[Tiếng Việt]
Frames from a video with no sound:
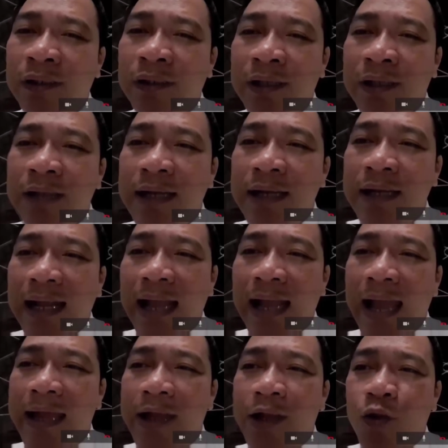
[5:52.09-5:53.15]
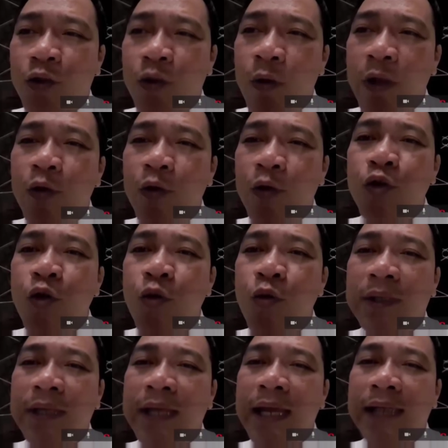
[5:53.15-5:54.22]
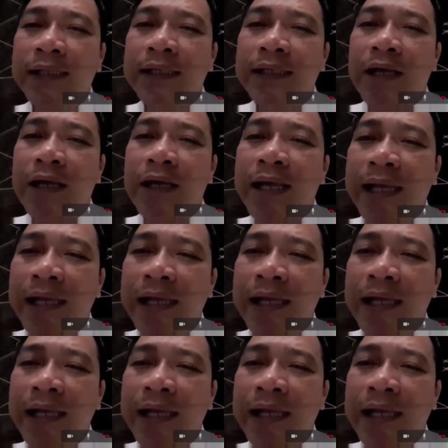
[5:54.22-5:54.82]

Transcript: Nên các ngài chủ yếu dùng trên những cái